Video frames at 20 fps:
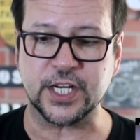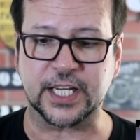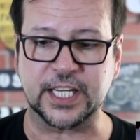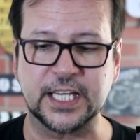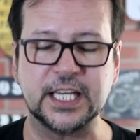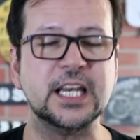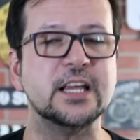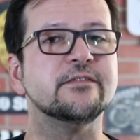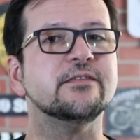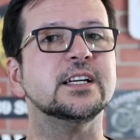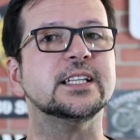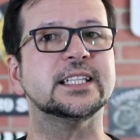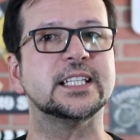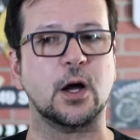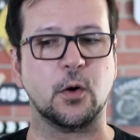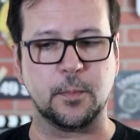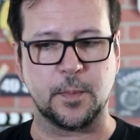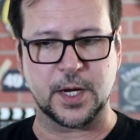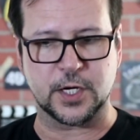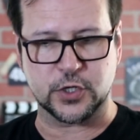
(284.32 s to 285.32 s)
aqui levantar
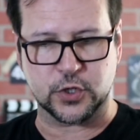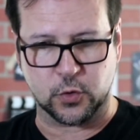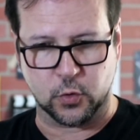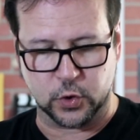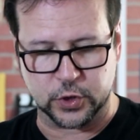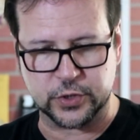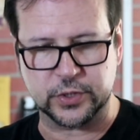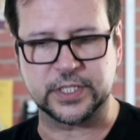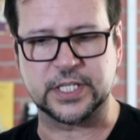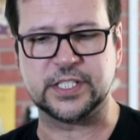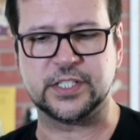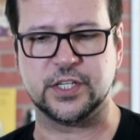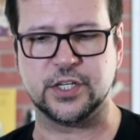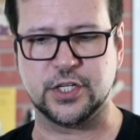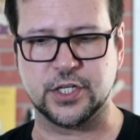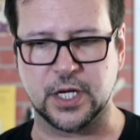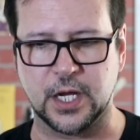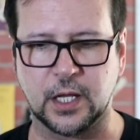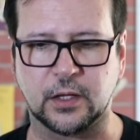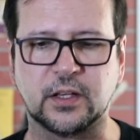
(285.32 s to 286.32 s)
o pescoço desse
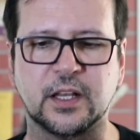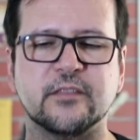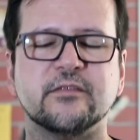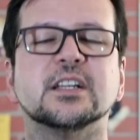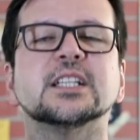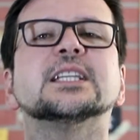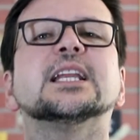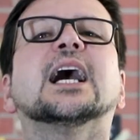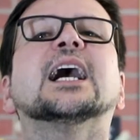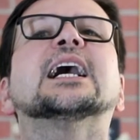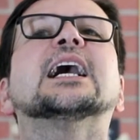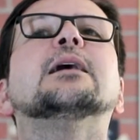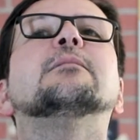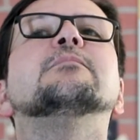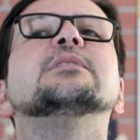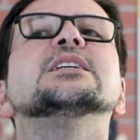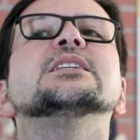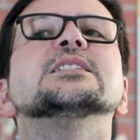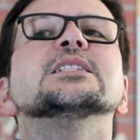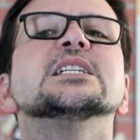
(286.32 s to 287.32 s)
jeito, levantar a
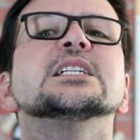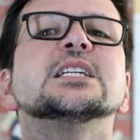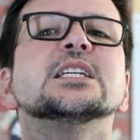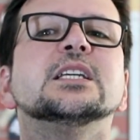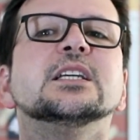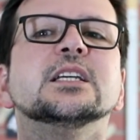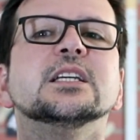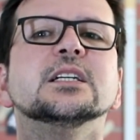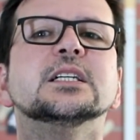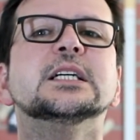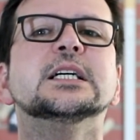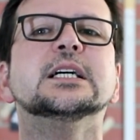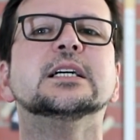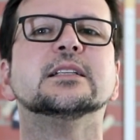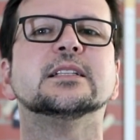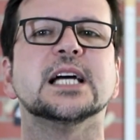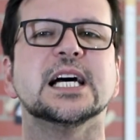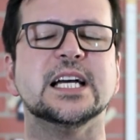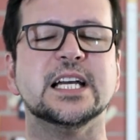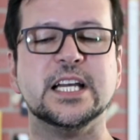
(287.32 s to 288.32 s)
cabeça aqui,
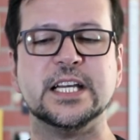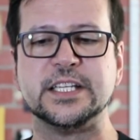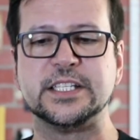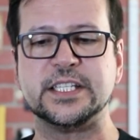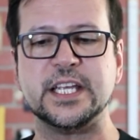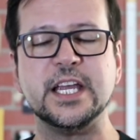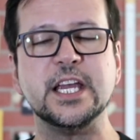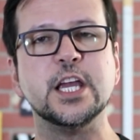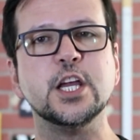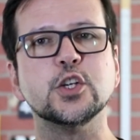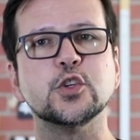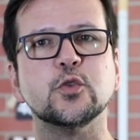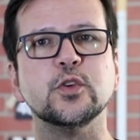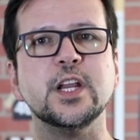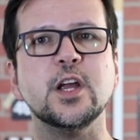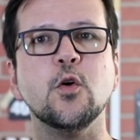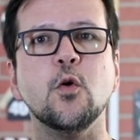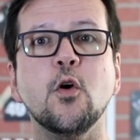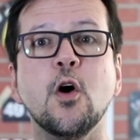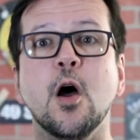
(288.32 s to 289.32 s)
tá? Sem risco
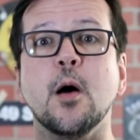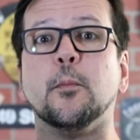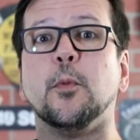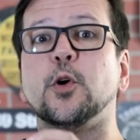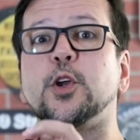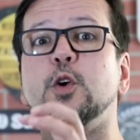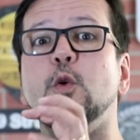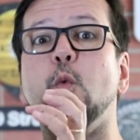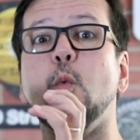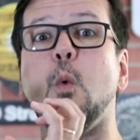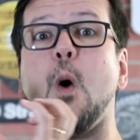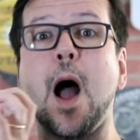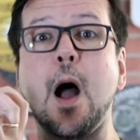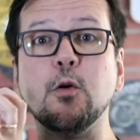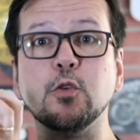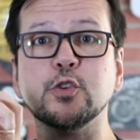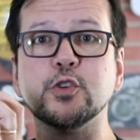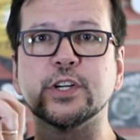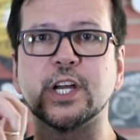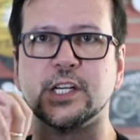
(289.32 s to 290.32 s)
nenhum, porque o
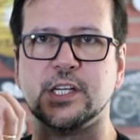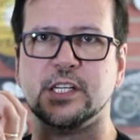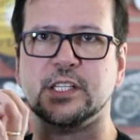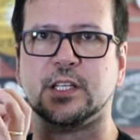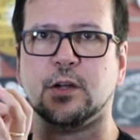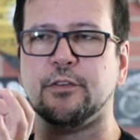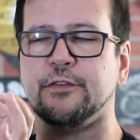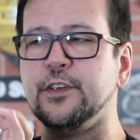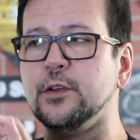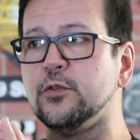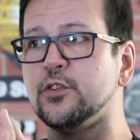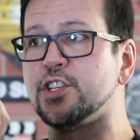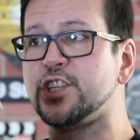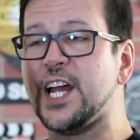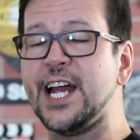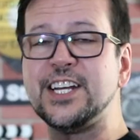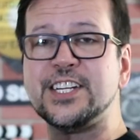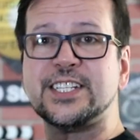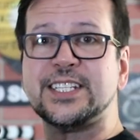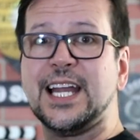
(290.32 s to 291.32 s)
áudio que a gente está ouvindo
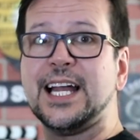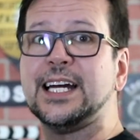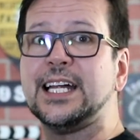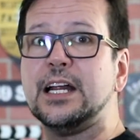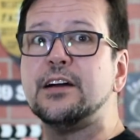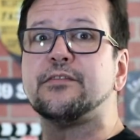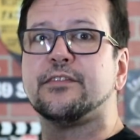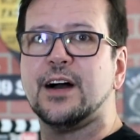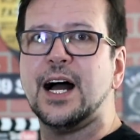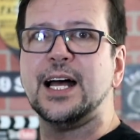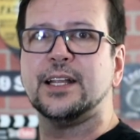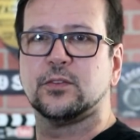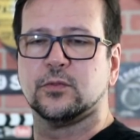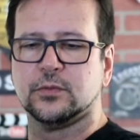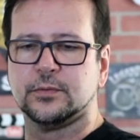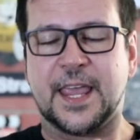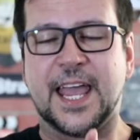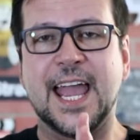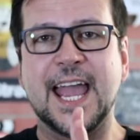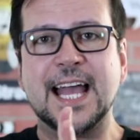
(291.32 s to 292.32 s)
já está gravado.
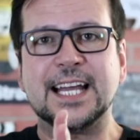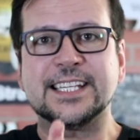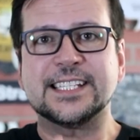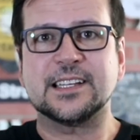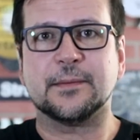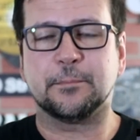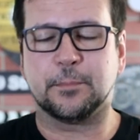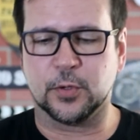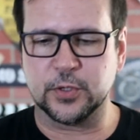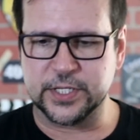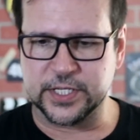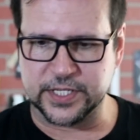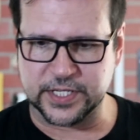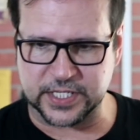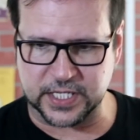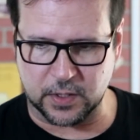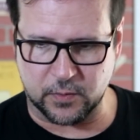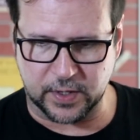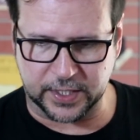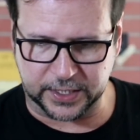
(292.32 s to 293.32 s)
Essa
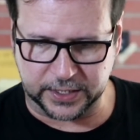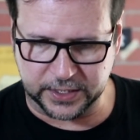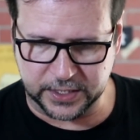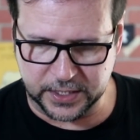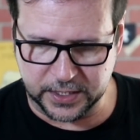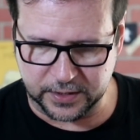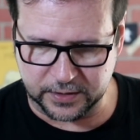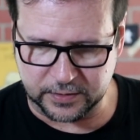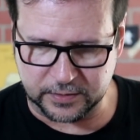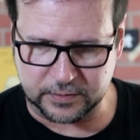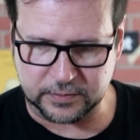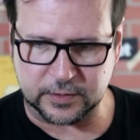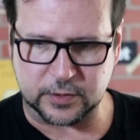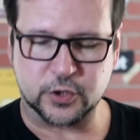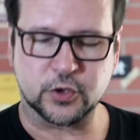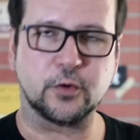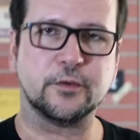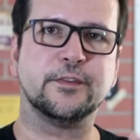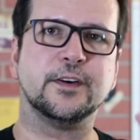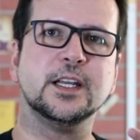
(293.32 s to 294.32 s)
posição aqui,
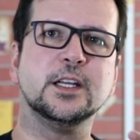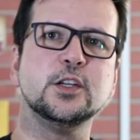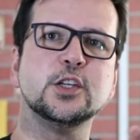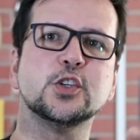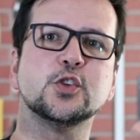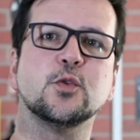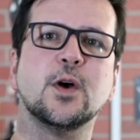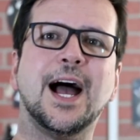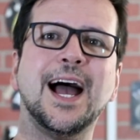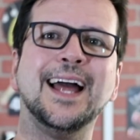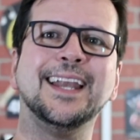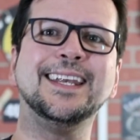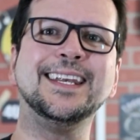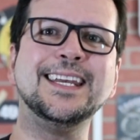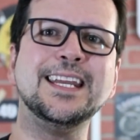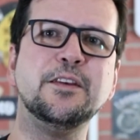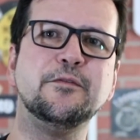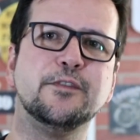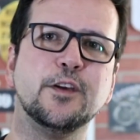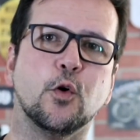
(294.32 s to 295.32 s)
estou falando isso a
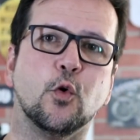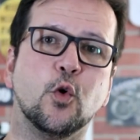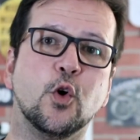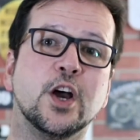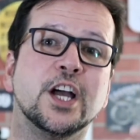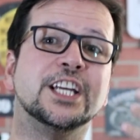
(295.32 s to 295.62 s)
nível